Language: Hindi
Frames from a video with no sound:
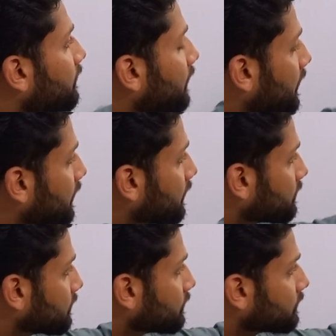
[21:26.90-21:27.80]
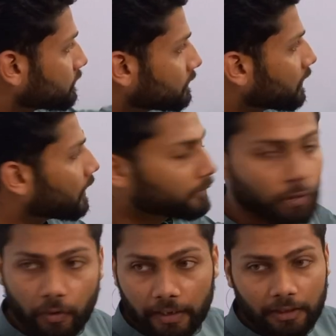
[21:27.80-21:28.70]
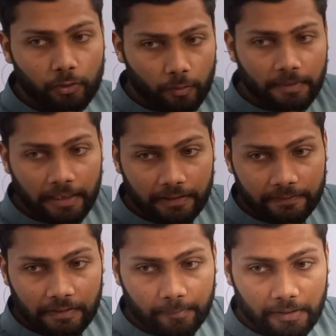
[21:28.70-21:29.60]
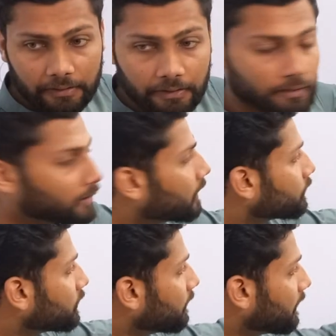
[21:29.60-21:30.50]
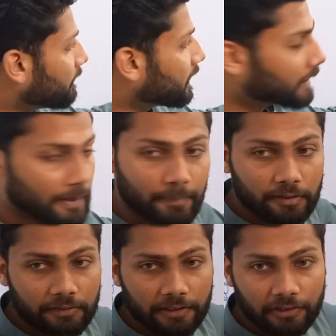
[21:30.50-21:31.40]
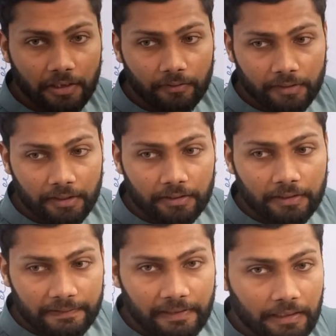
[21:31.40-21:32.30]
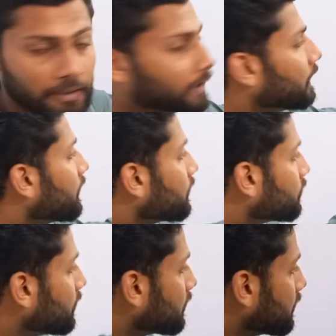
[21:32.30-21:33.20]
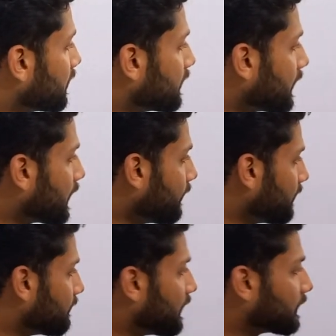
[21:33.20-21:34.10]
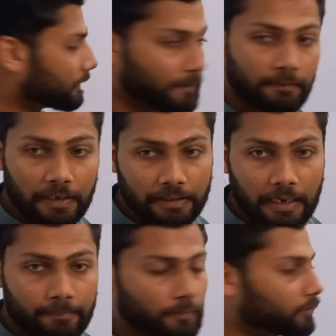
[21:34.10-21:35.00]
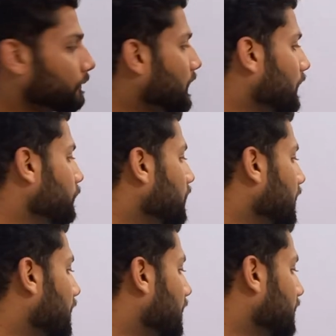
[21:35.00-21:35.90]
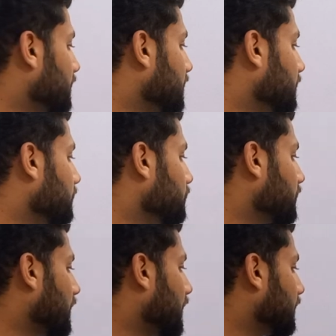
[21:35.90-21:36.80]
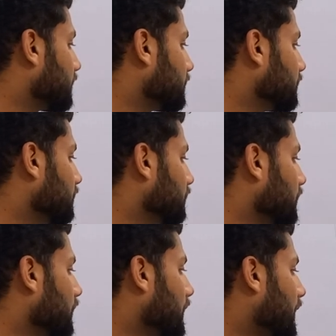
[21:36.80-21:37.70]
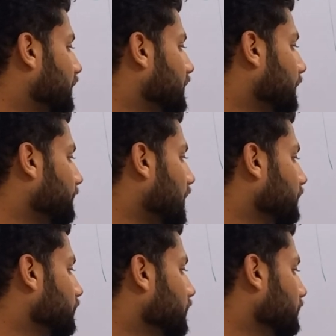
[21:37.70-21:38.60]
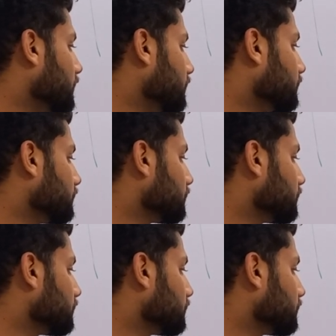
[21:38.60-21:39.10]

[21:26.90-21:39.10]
ज़्यादा दो है ना दो बनाए हैं इसलिए मैंने इधर तो ये वेवलेंथ कम है तो एनर्जी क्या होगी ज़्यादा तो इधर है ना वेवलेंथ वेवलेंथ कम फार्मूला यार इज इक्वल टू क्या है एच एफ आल्सो इज इक्वल टू